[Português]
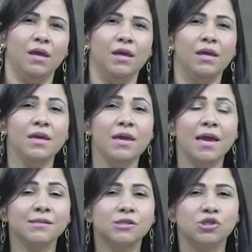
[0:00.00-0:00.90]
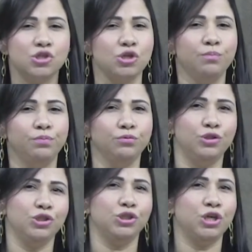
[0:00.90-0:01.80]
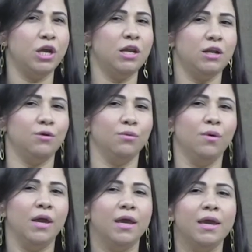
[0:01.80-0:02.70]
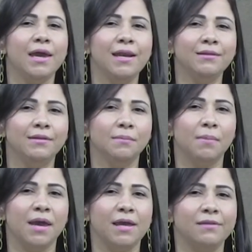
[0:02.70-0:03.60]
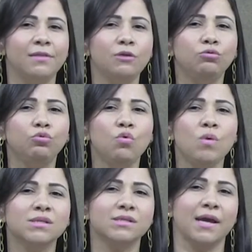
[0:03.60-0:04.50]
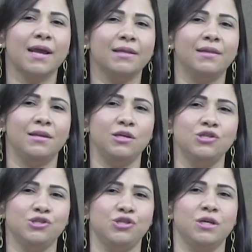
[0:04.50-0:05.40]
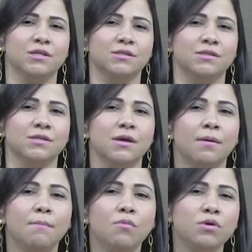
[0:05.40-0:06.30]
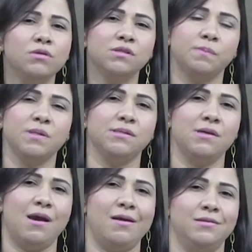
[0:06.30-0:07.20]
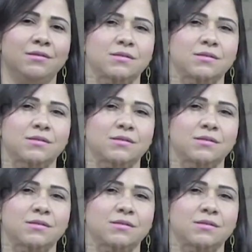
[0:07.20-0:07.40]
E esse tipo de gênero, ele também tem duas características muito especiais,